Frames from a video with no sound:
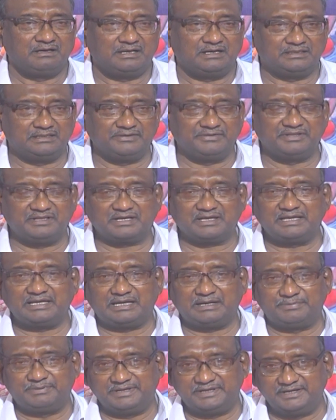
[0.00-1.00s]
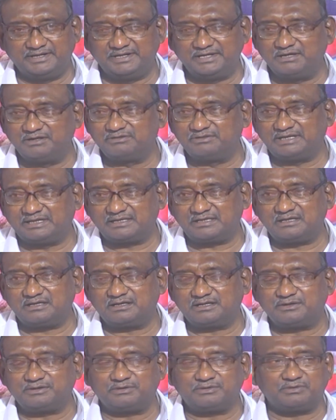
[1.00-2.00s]
అదేవిధంగా యాభై ఏడేళ్ళు
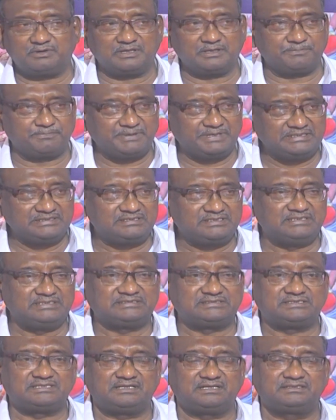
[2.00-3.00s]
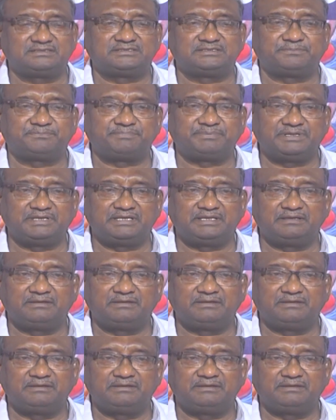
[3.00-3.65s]
దాటినటువంటి వాళ్ళకి పెన్షన్ ఇస్తానని చెప్పి